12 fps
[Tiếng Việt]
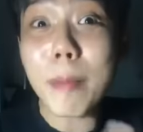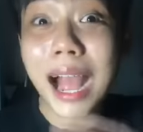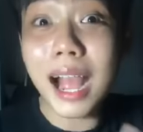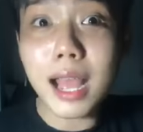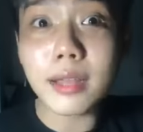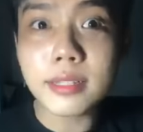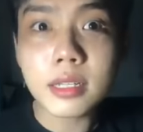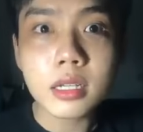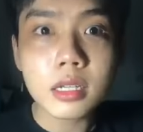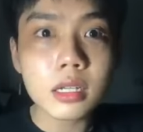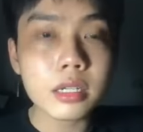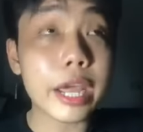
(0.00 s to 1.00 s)
bạc á
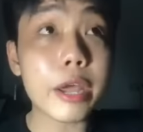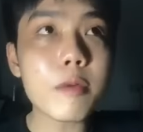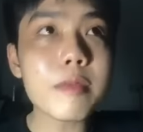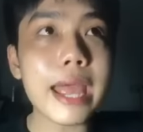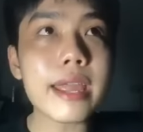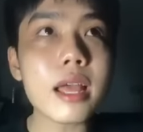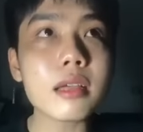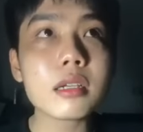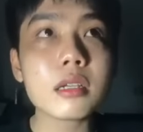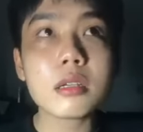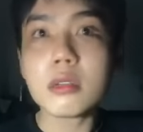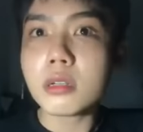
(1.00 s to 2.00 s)
kiểu giống vậy á
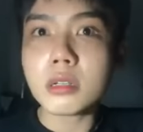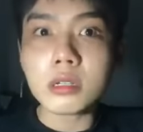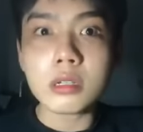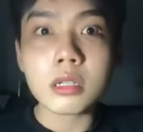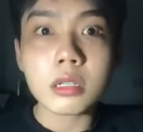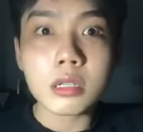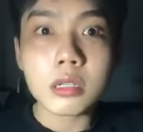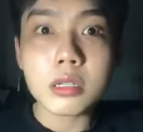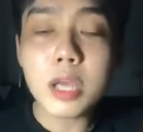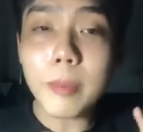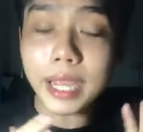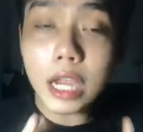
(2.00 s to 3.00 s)

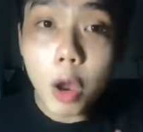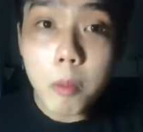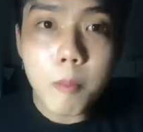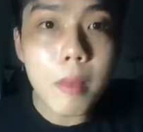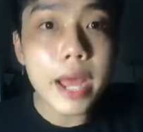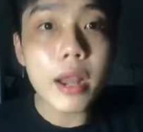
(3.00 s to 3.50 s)
nhưng mà cái con búp bê